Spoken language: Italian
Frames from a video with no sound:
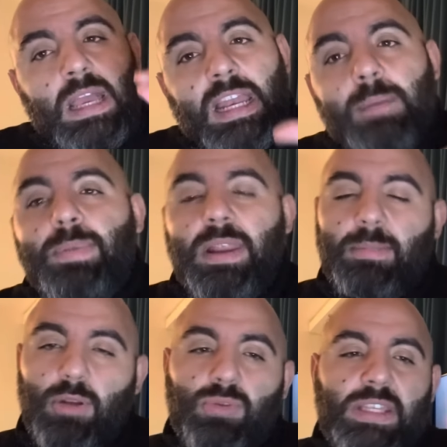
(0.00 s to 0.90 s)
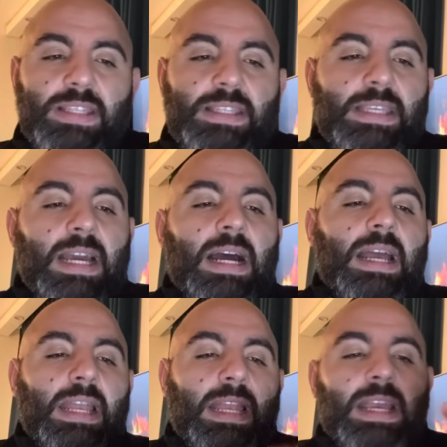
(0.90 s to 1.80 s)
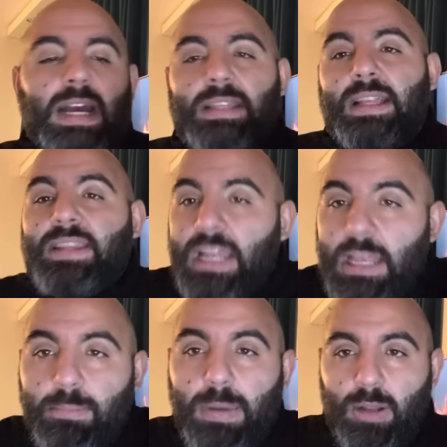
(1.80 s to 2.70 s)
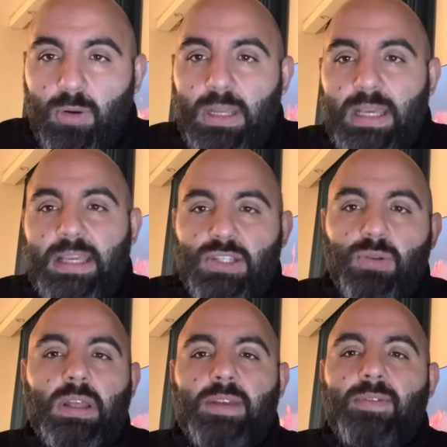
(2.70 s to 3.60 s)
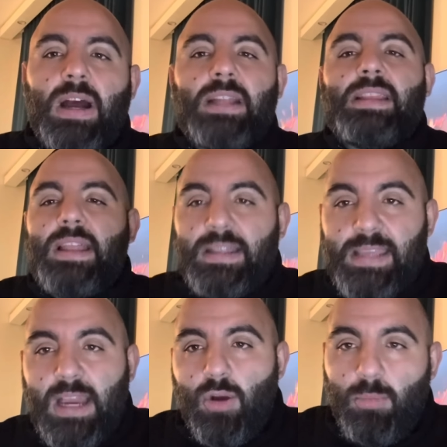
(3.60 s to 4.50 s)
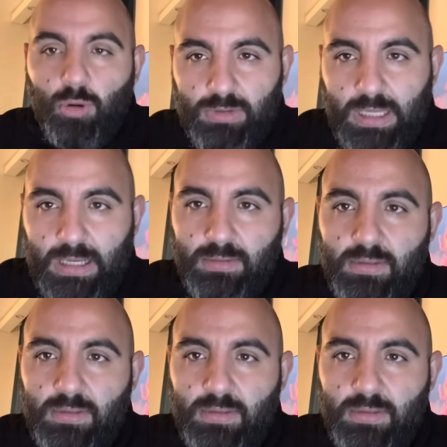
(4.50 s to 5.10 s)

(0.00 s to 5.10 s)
La prima notizia è legata a delle parole che sono arrivate da Tiago Motta.